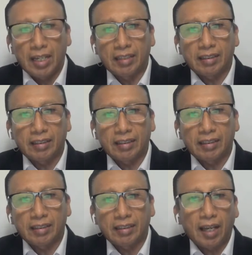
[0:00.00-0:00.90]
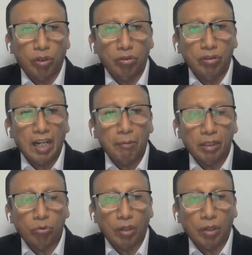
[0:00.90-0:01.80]
esta situación
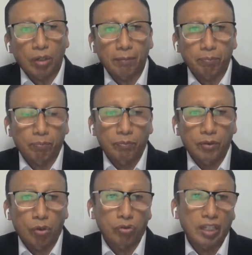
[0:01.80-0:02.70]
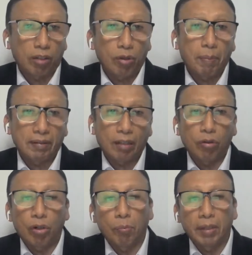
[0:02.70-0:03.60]
de la virtualidad, cosa que no ha
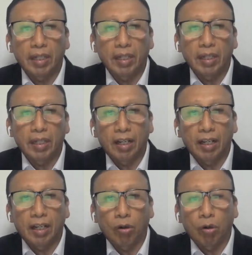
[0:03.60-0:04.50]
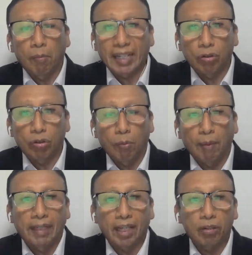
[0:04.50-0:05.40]
pasado en los más pequeños, ¿no? Los
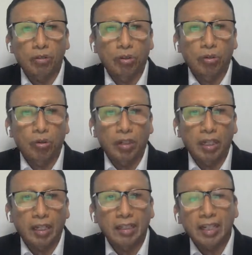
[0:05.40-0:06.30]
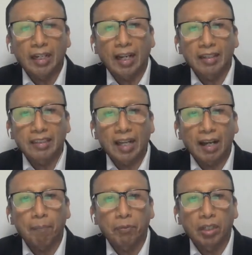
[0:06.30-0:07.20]
más pequeños no entran a
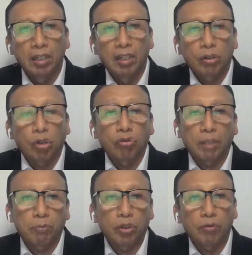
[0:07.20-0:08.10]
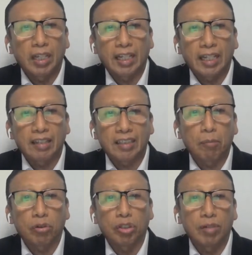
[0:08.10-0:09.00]
esa concepción de que
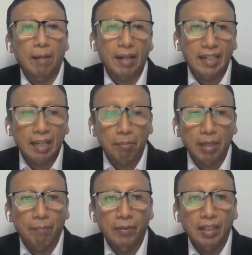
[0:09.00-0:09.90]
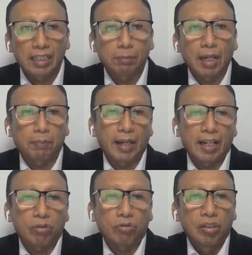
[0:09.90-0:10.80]
estamos en una pandemia. Es más,
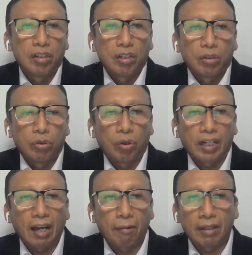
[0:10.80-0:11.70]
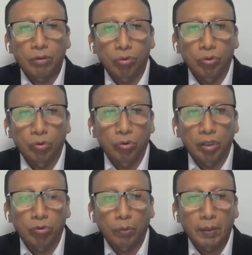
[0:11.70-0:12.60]
para ellos no cabe en
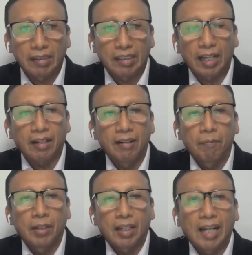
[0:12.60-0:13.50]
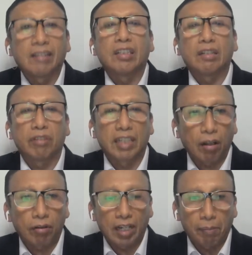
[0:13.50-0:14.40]
su, pensar el
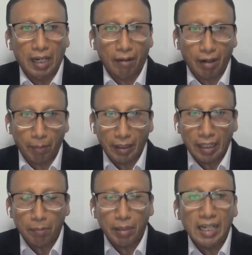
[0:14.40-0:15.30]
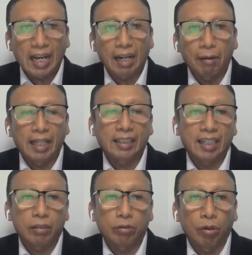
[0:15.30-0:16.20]
significado de la palabra pandemia y la
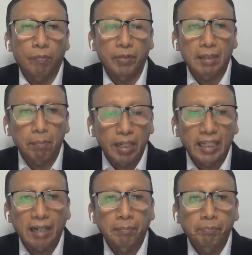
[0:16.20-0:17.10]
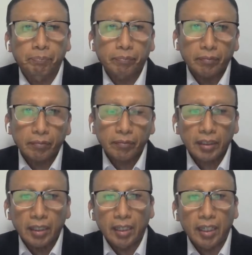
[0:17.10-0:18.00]
gravedad que esto implica.
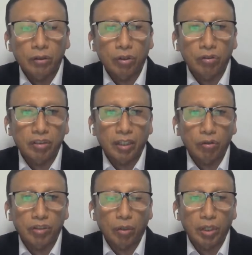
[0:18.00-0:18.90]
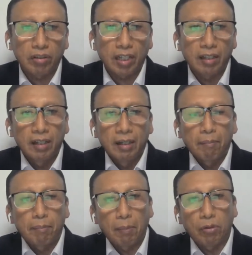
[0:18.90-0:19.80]
E, entonces, en consecuencia,
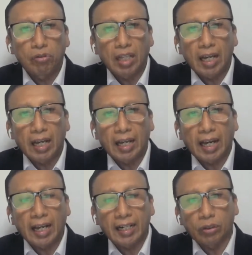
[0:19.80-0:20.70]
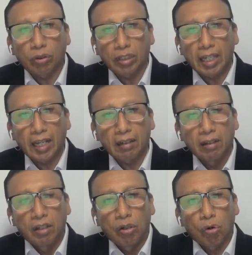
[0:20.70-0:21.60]
vamos a, retornar
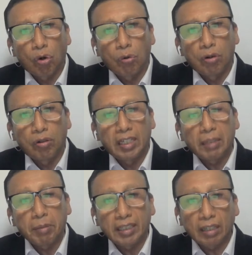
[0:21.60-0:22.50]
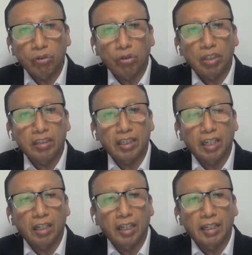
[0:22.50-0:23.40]
con limitaciones
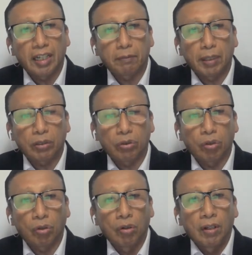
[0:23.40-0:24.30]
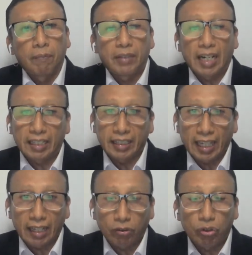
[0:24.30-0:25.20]
en el, aspecto de la
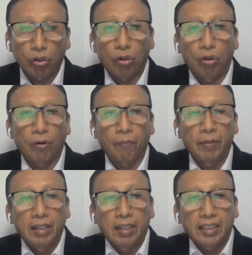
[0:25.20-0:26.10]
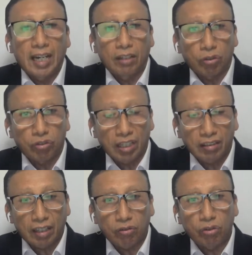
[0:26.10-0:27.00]
integración, de la
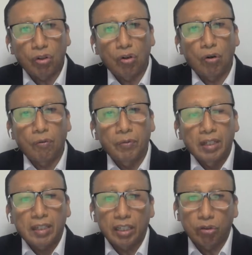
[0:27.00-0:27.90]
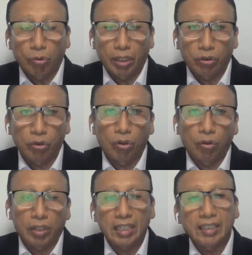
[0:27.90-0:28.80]
socialización y sobre
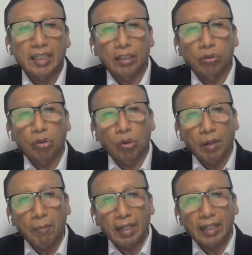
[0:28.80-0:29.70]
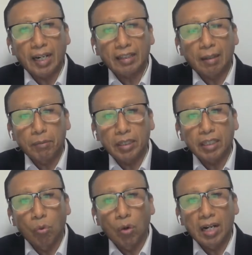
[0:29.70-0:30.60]
todo, este retorno va a marcar
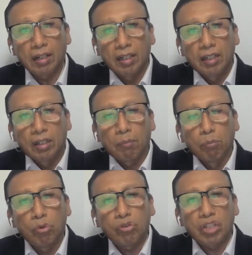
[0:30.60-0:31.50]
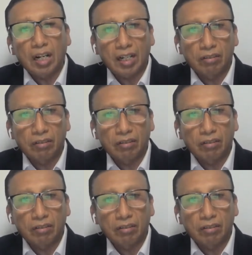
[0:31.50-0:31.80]
también igual muchas